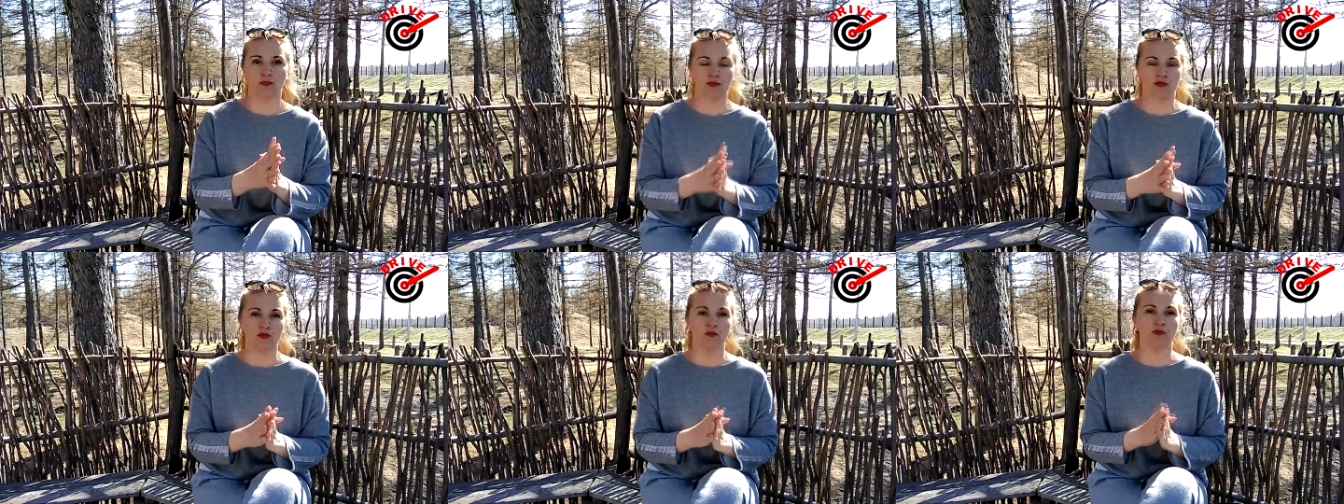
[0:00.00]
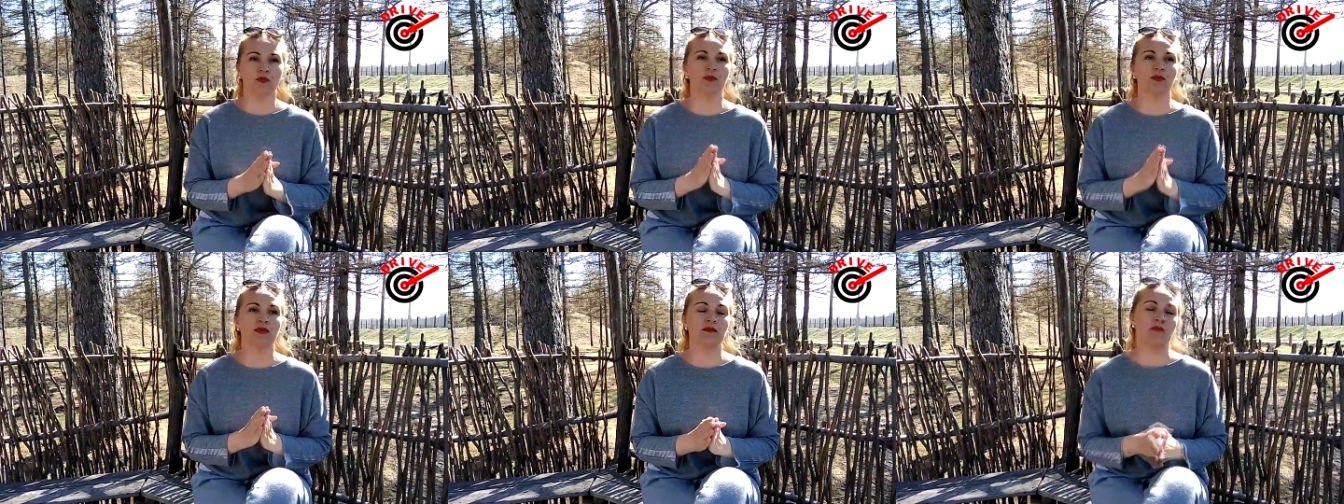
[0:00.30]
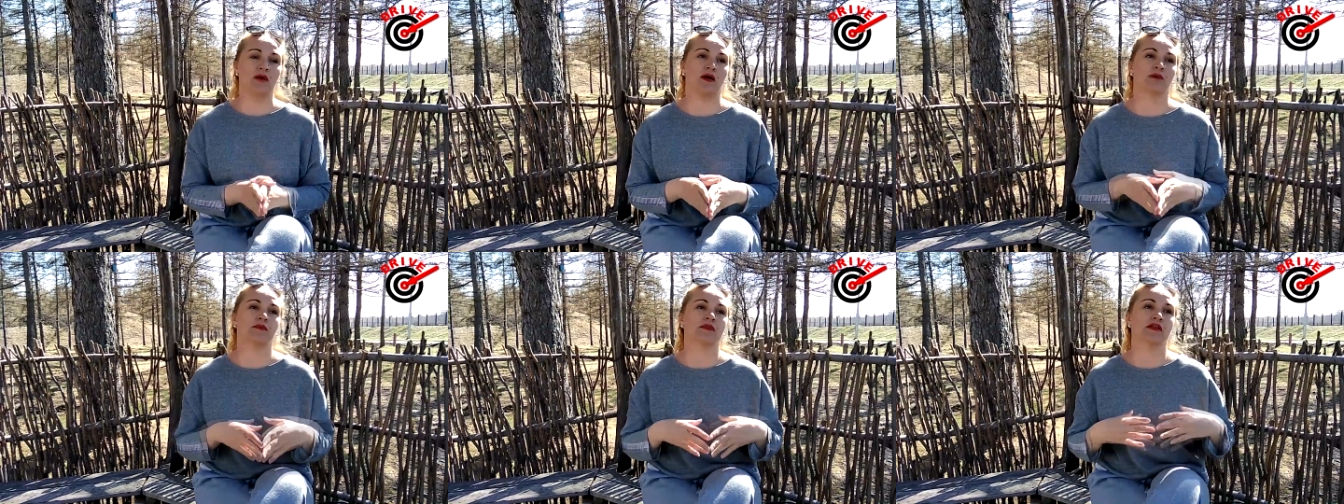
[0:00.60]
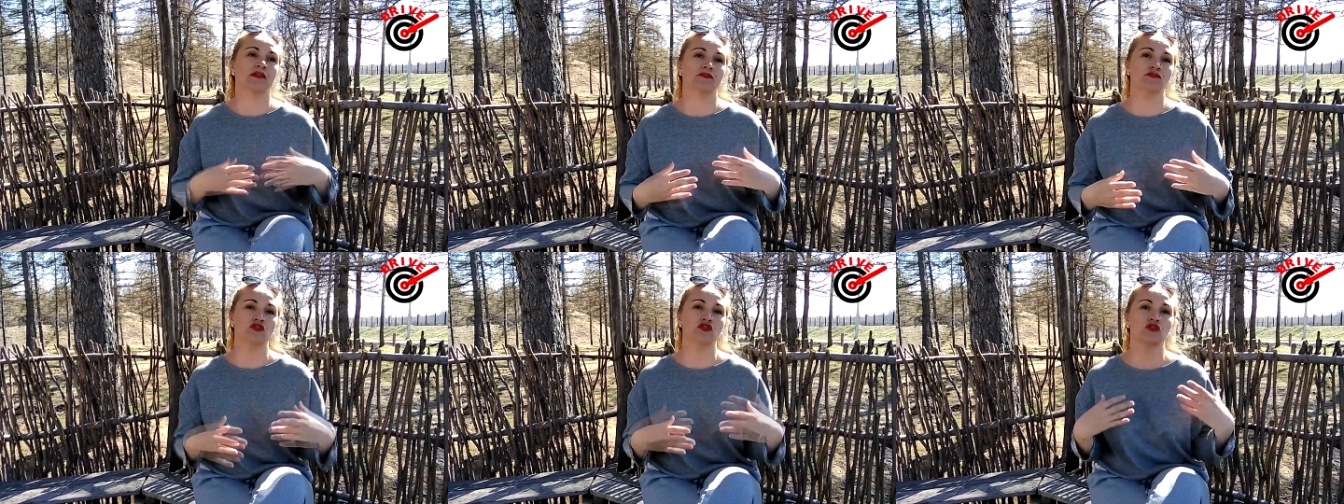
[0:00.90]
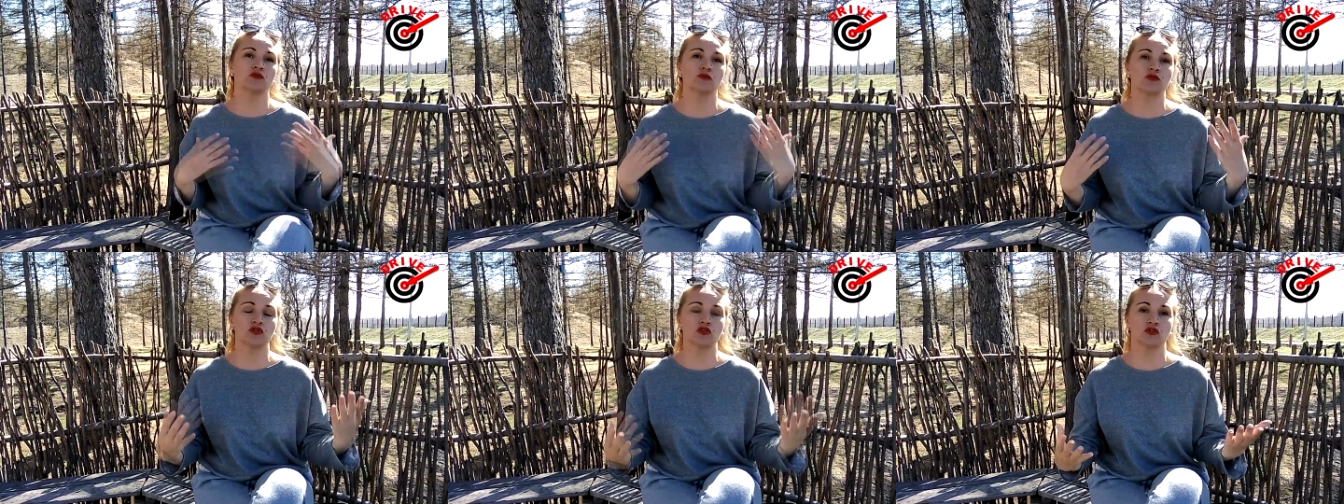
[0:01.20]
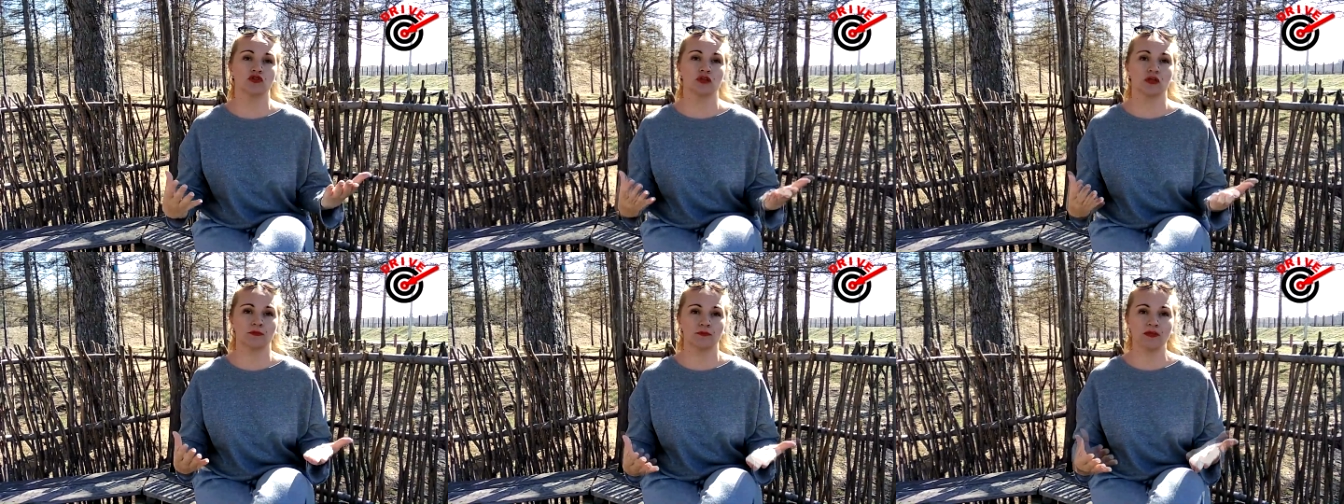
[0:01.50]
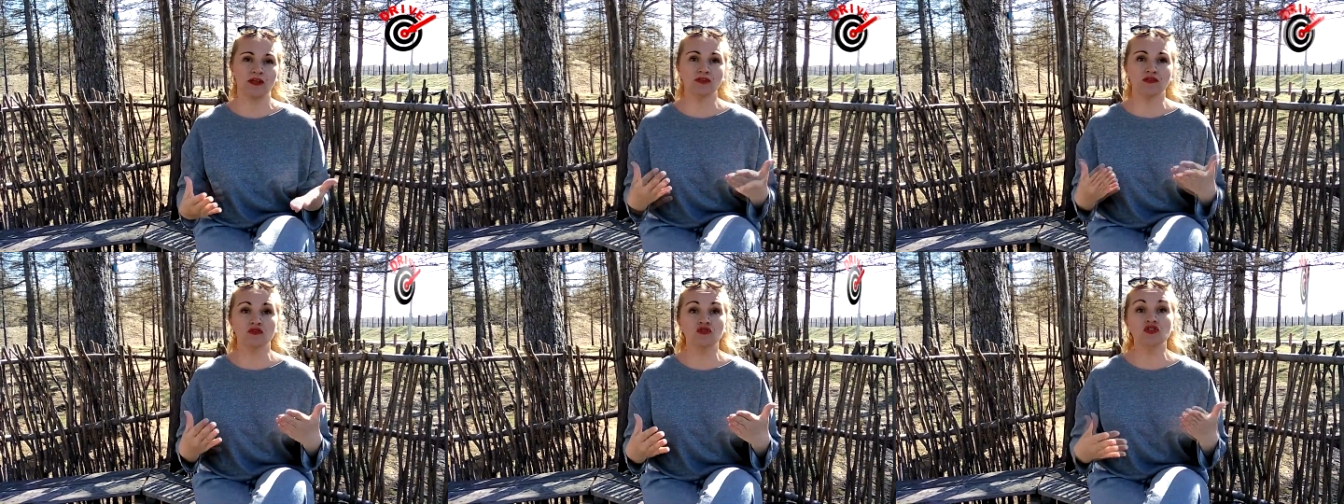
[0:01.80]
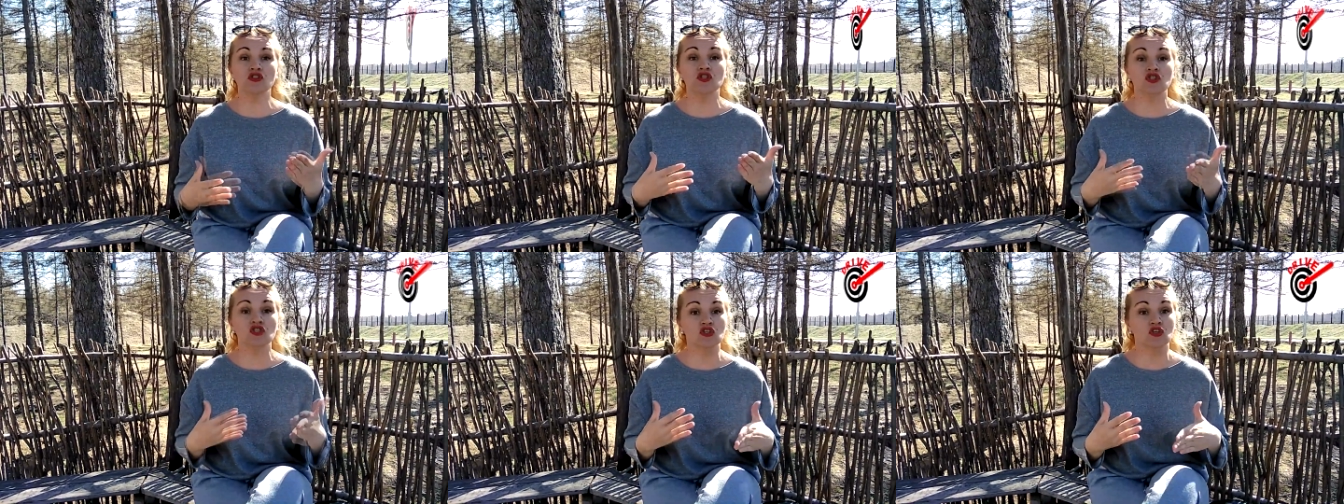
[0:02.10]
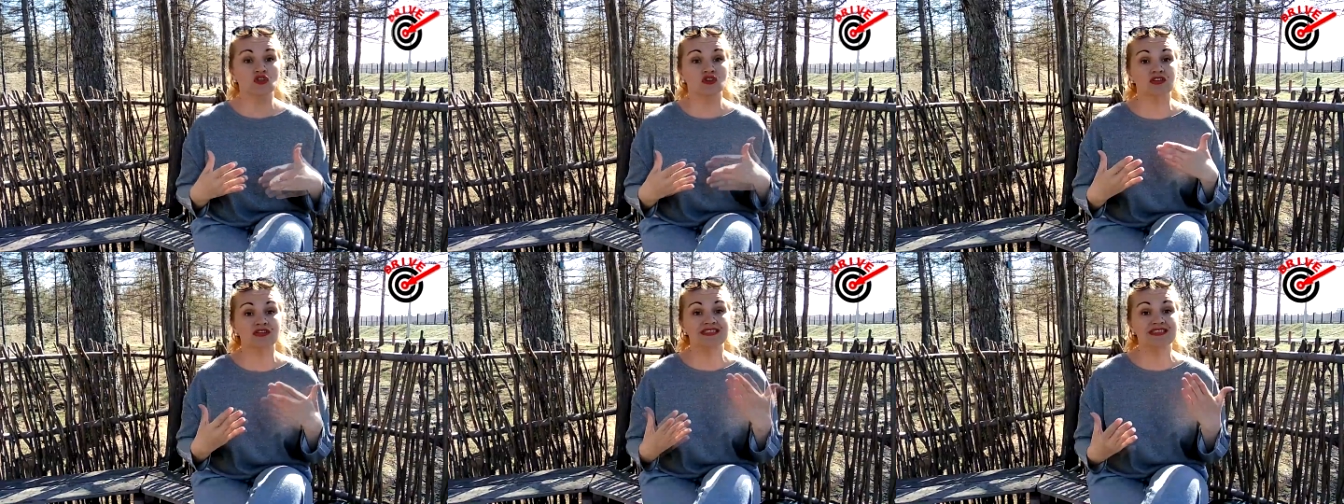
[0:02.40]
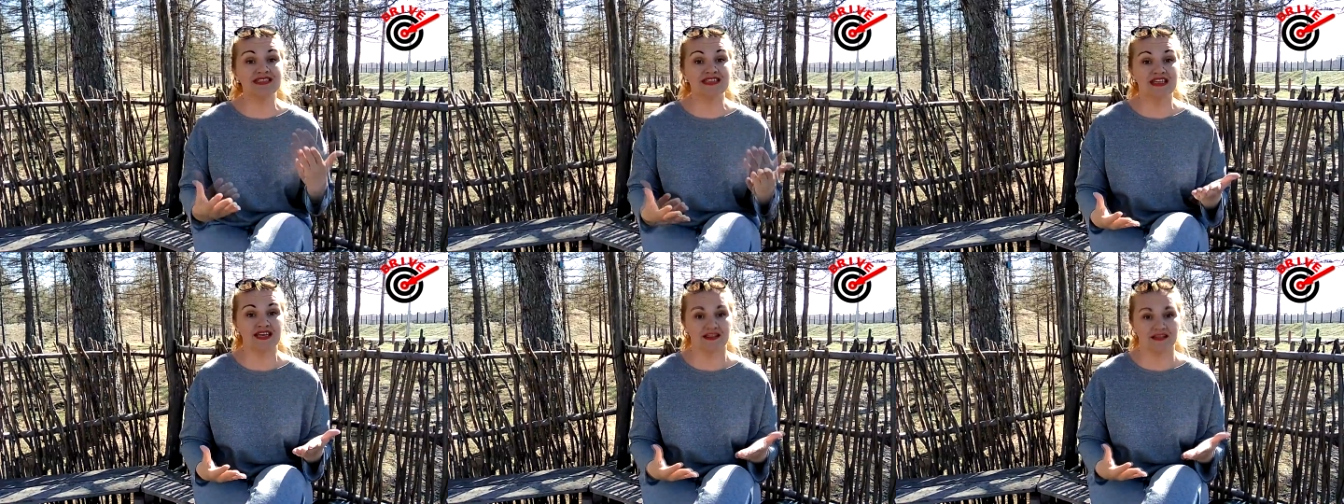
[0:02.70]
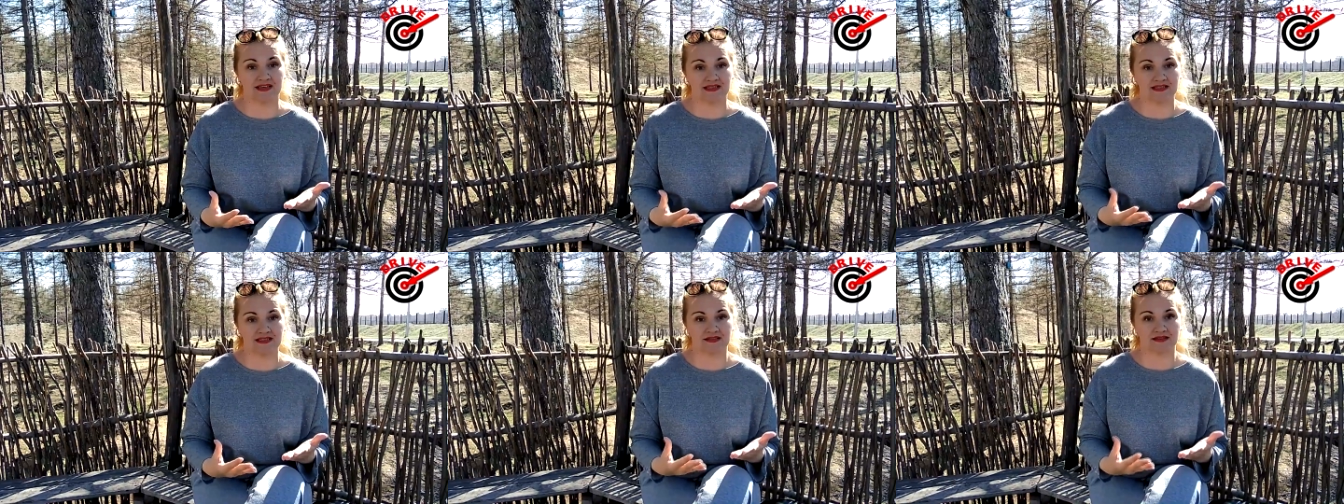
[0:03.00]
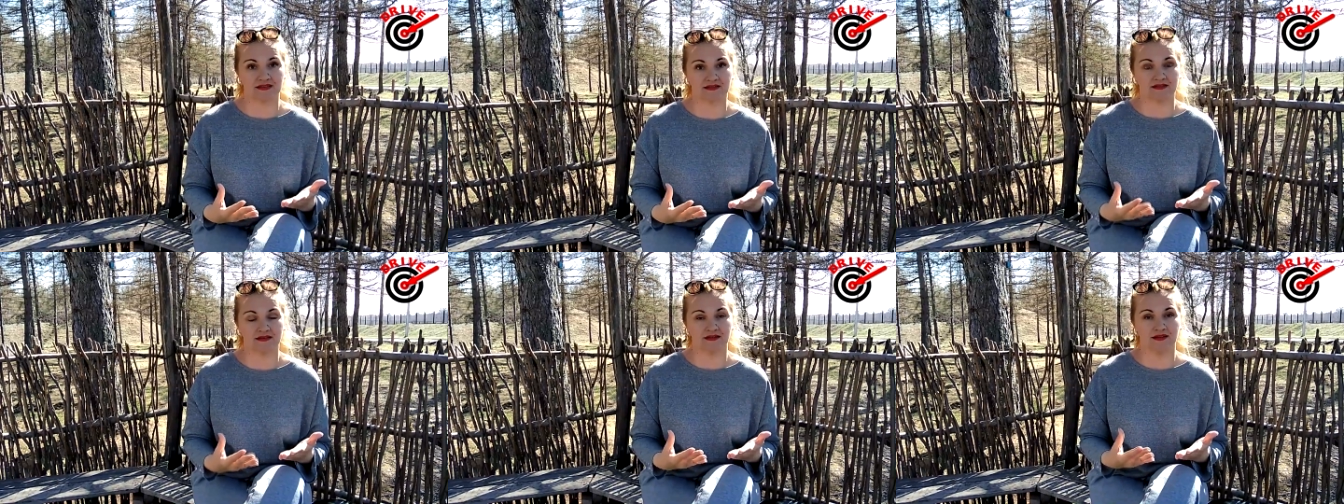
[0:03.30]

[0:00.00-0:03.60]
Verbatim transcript: но потом мы понимаем, для того, чтобы что-то иметь, нужно что-то делать.